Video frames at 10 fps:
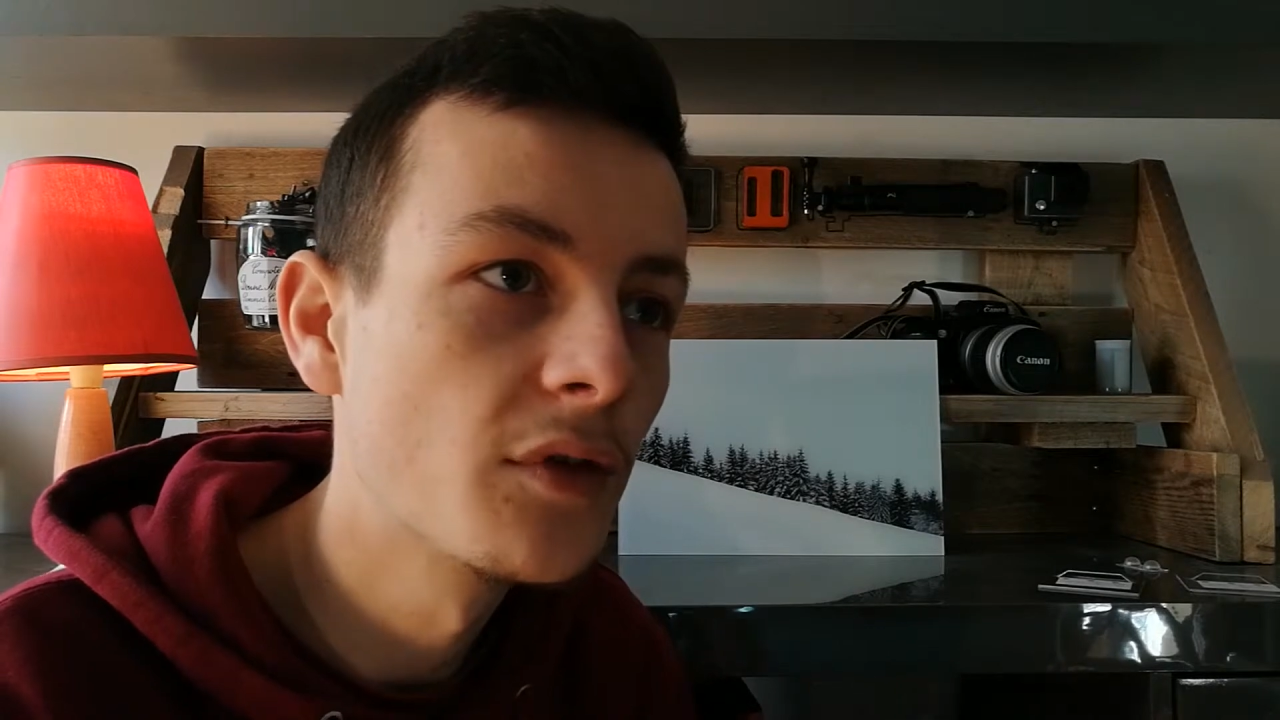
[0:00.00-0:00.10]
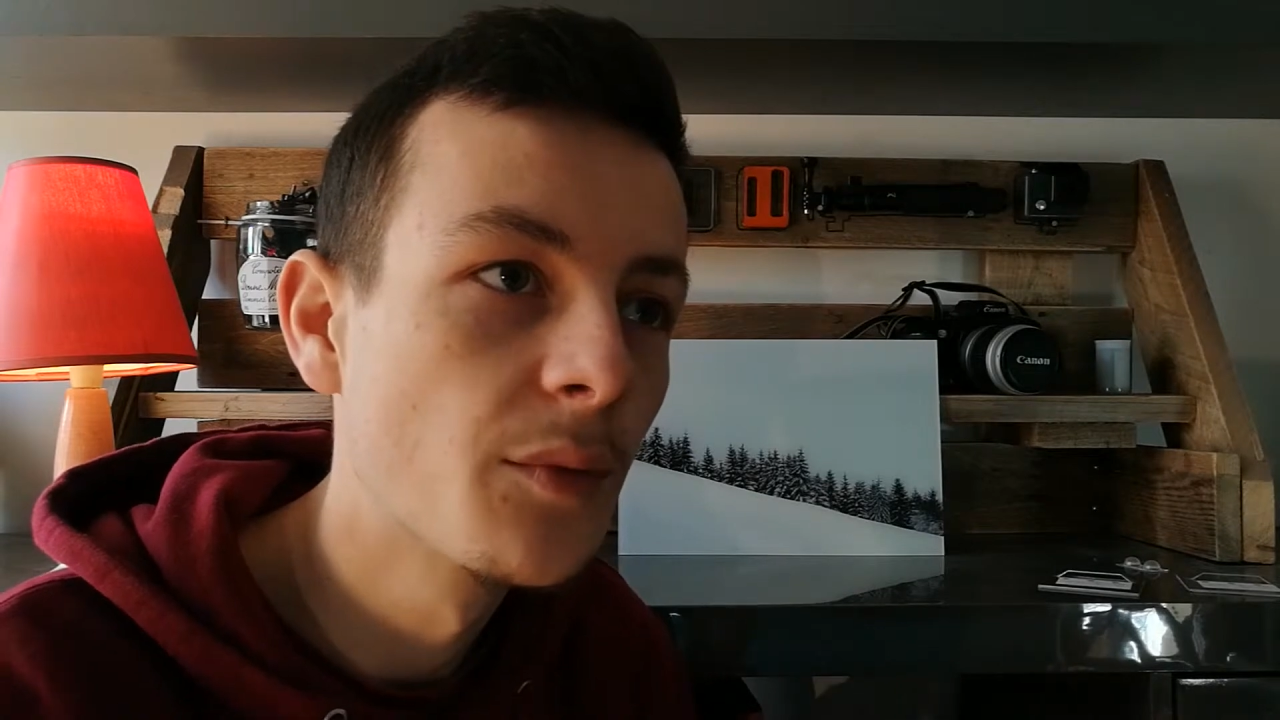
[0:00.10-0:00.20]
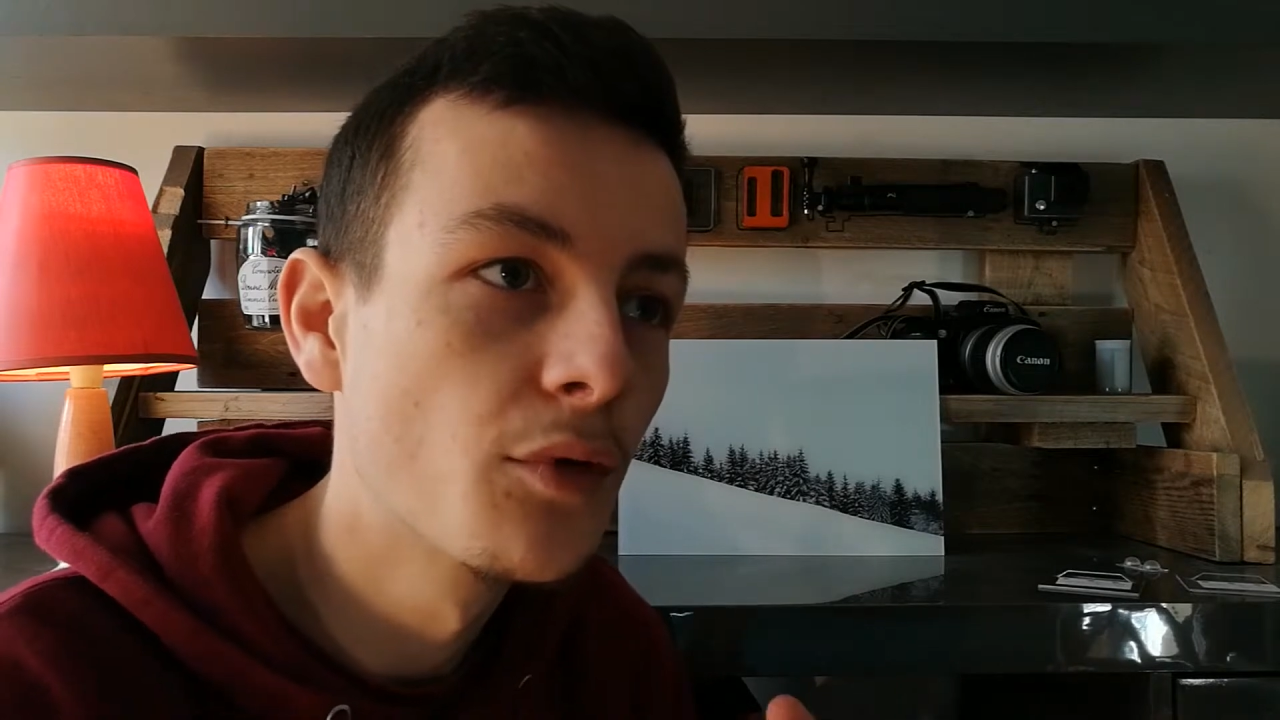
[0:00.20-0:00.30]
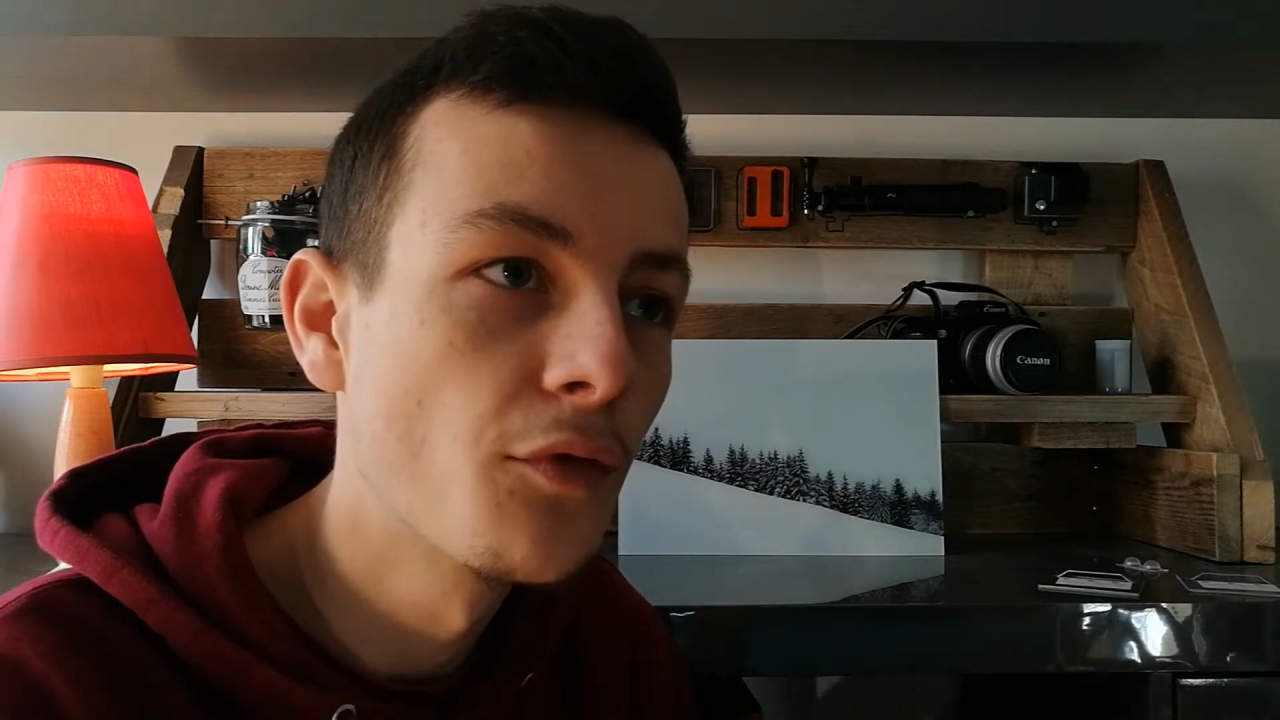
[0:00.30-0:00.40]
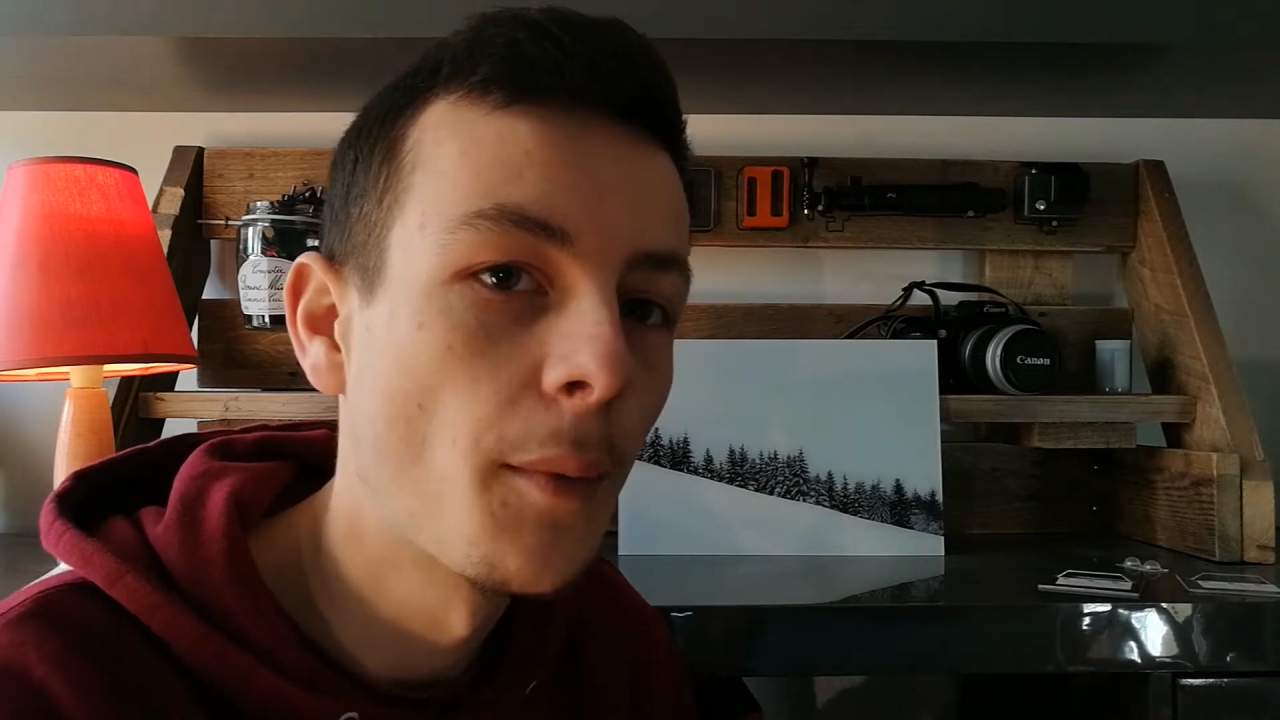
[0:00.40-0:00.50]
c'est
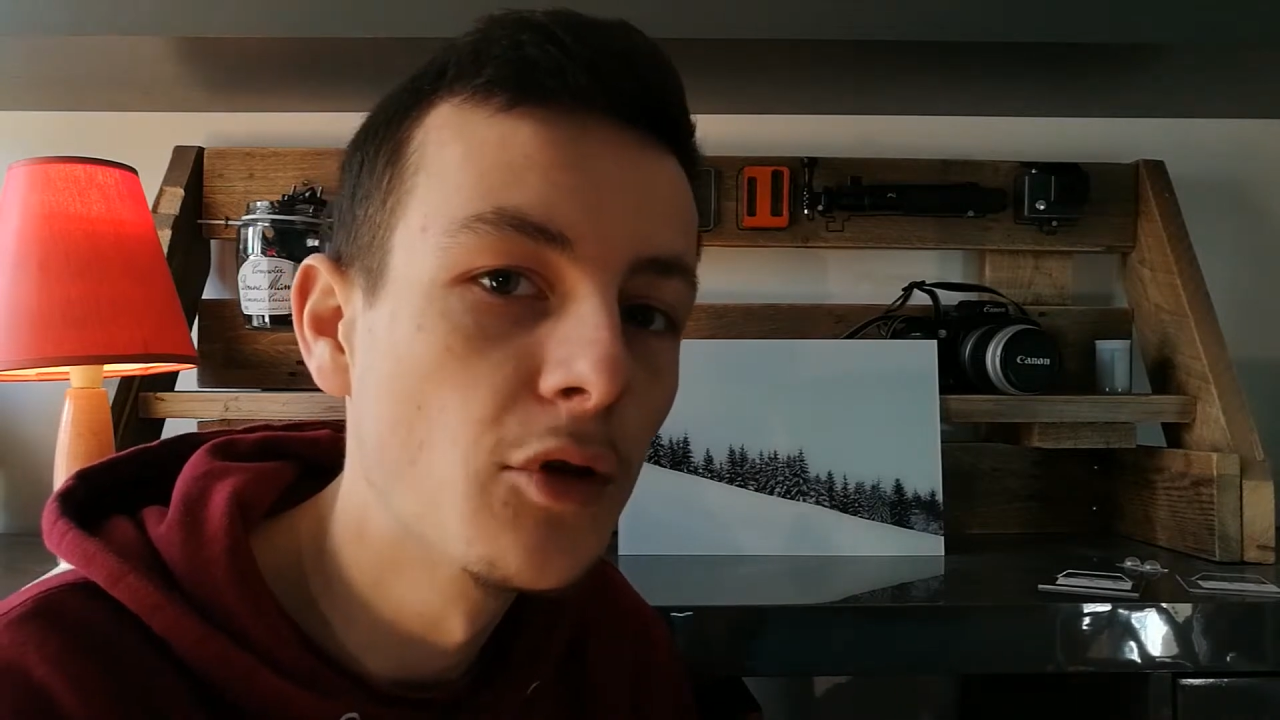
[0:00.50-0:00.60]
plus au format